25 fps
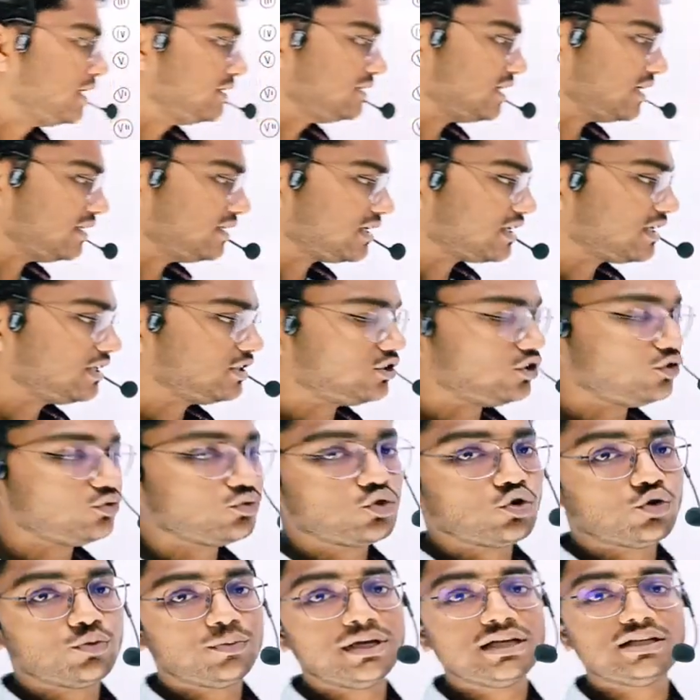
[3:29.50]
ज़्यादा किसी
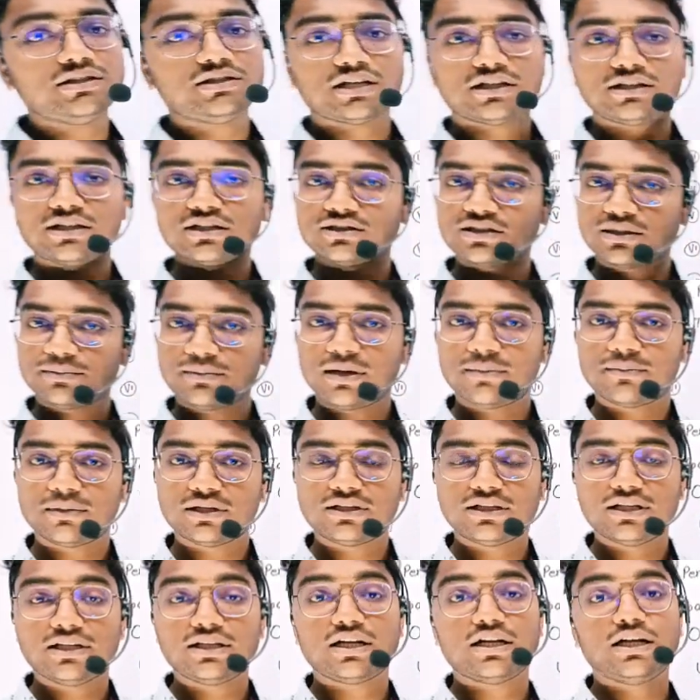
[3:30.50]
को भी ज़्यादा समय
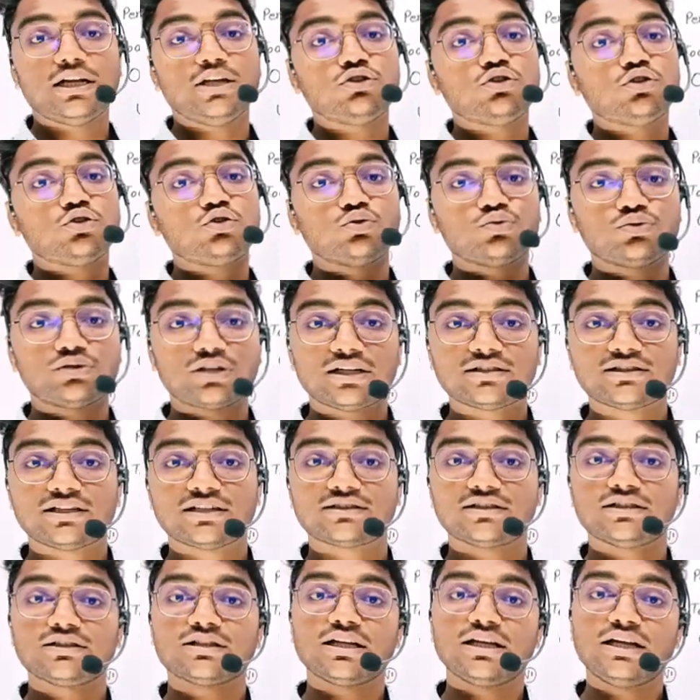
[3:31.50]
मत देना नहीं तो दूसरा
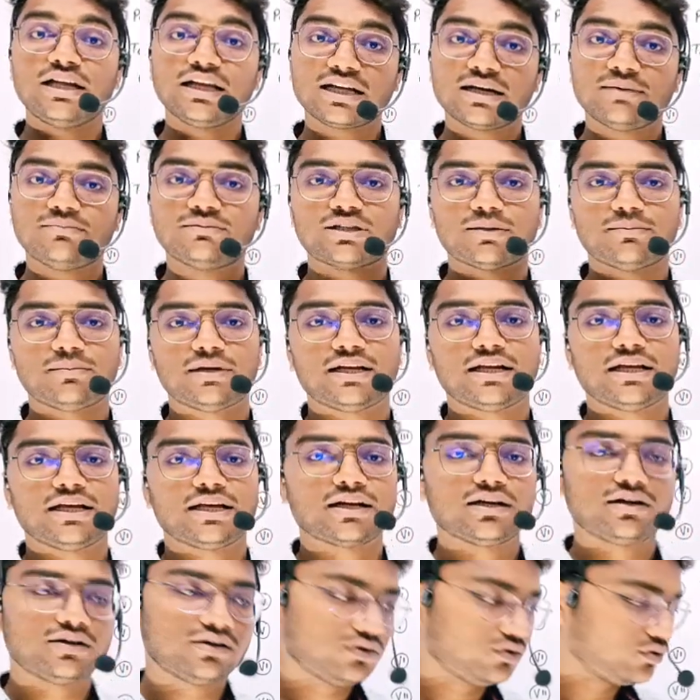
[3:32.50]
सेक्शन के लिए कम समय
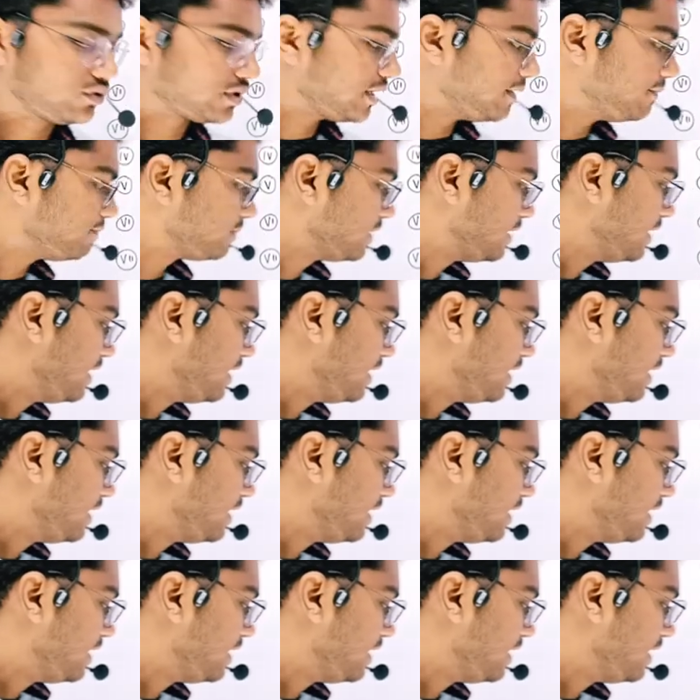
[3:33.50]
रहेगा ओके